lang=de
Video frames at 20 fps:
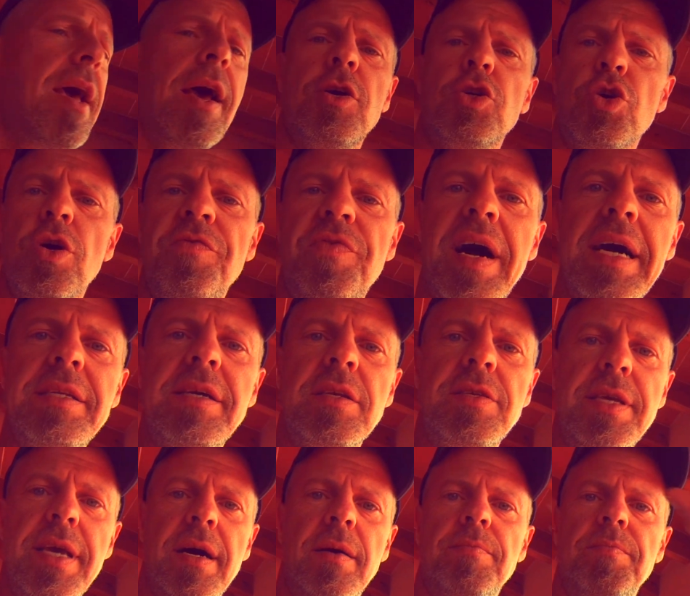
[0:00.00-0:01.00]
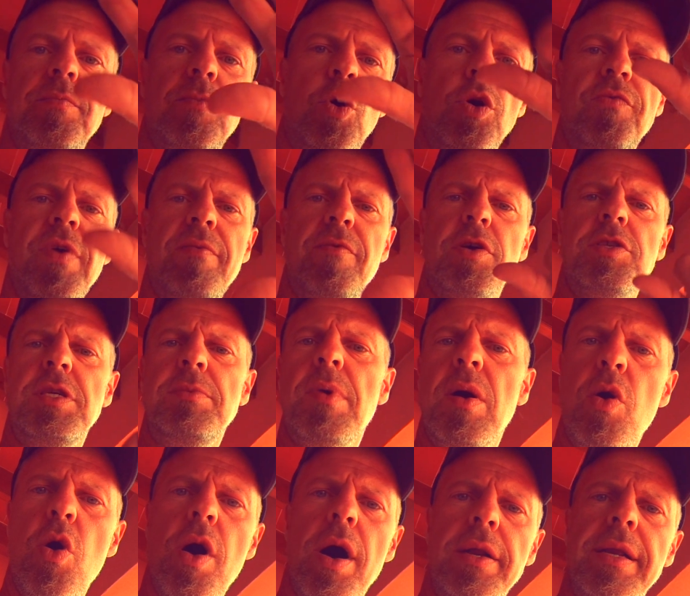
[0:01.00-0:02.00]
Schönen Freitag dir. Und wenn wir uns nicht
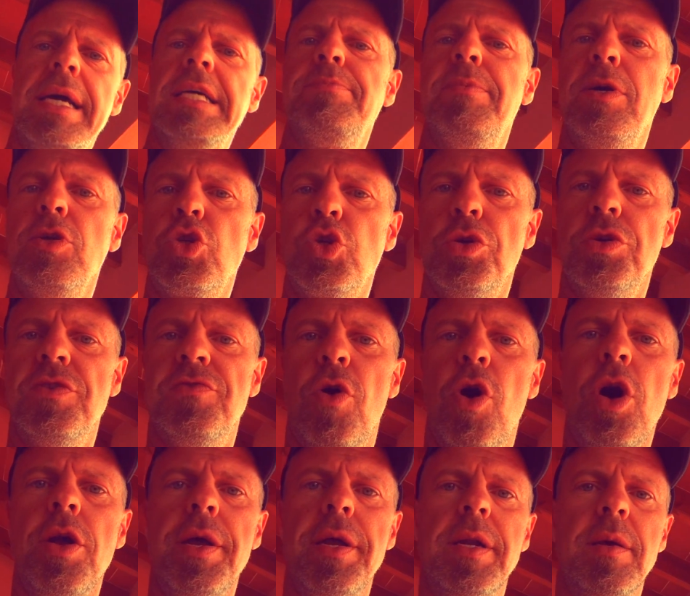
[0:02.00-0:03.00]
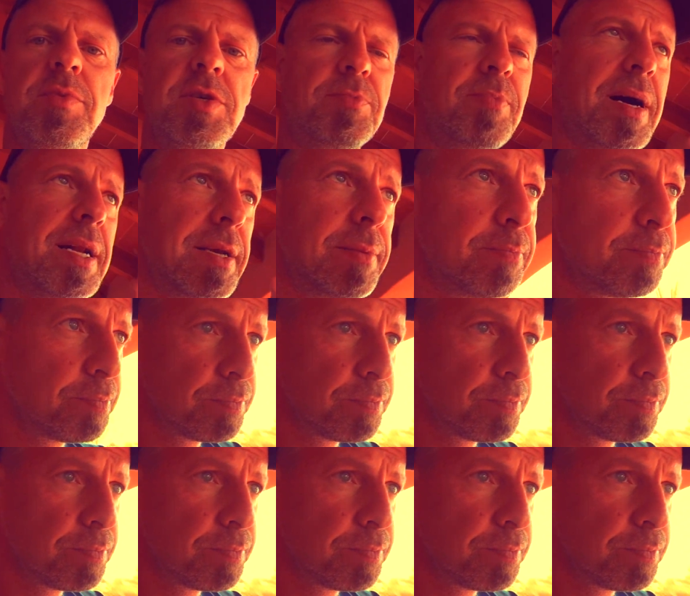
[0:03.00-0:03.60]
mal hören, erstmal ein schönes Wochenende. Bis bald.